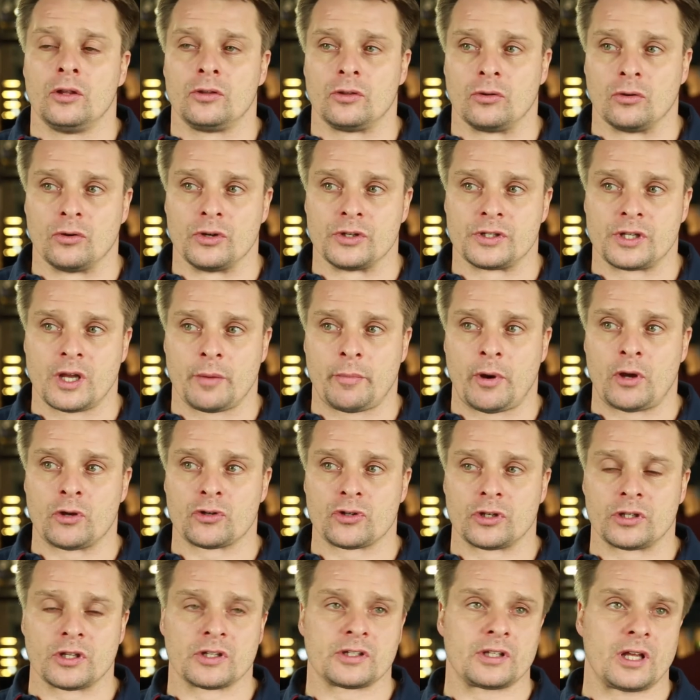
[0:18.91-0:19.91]
То есть я боюсь,
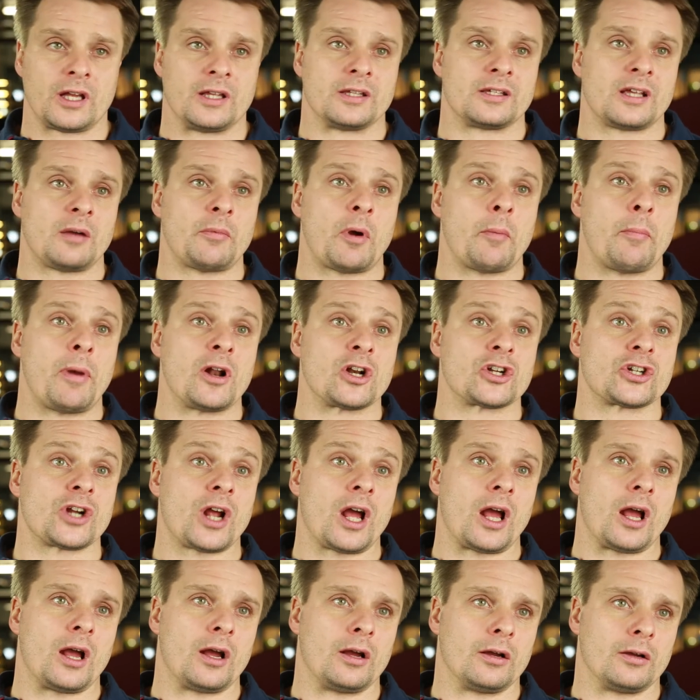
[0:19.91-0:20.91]
что это станет самая
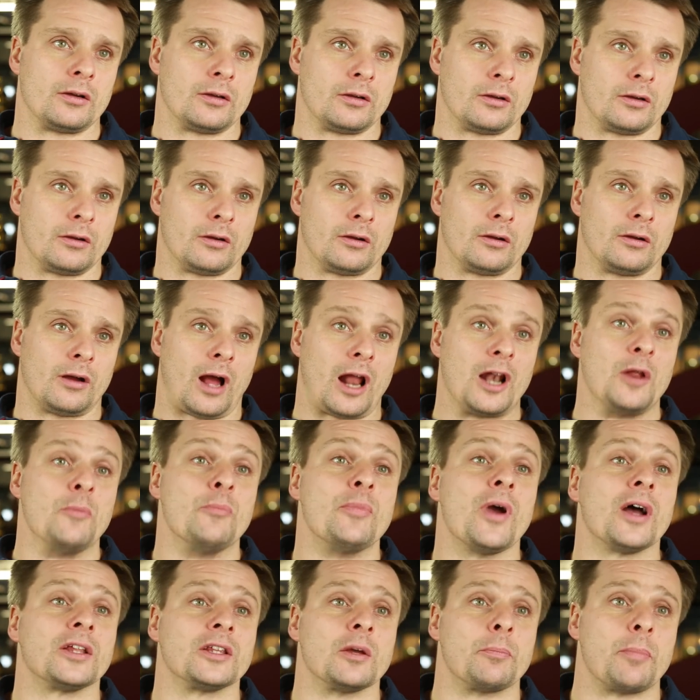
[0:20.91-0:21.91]
большая а,
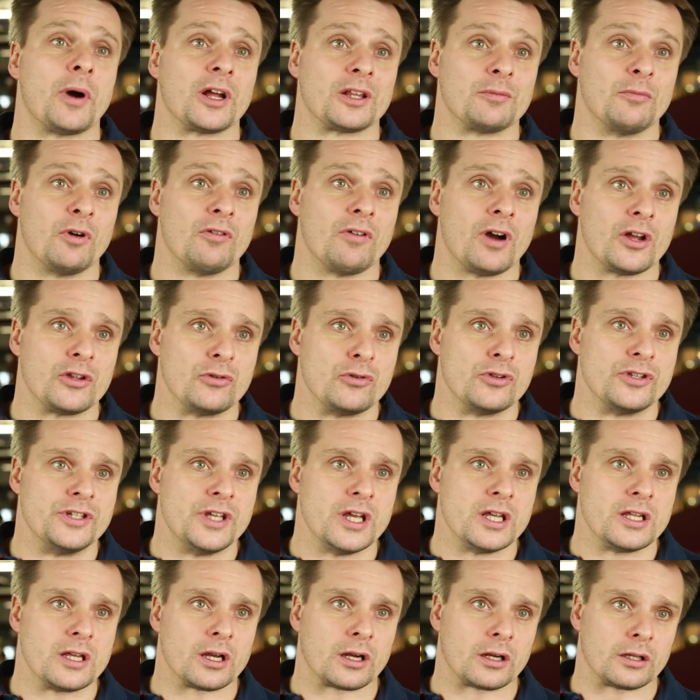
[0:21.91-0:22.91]
Олимпиада по отмыванию
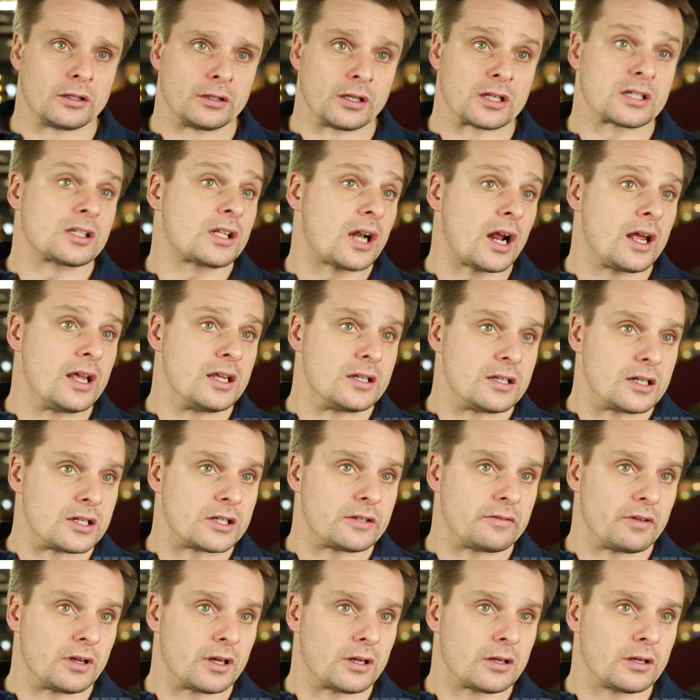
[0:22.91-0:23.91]
денег на
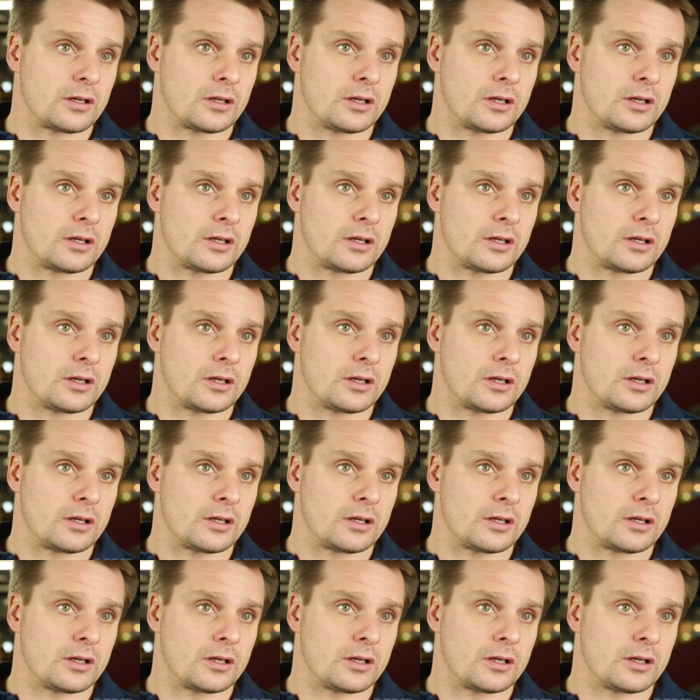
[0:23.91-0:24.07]
строительстве.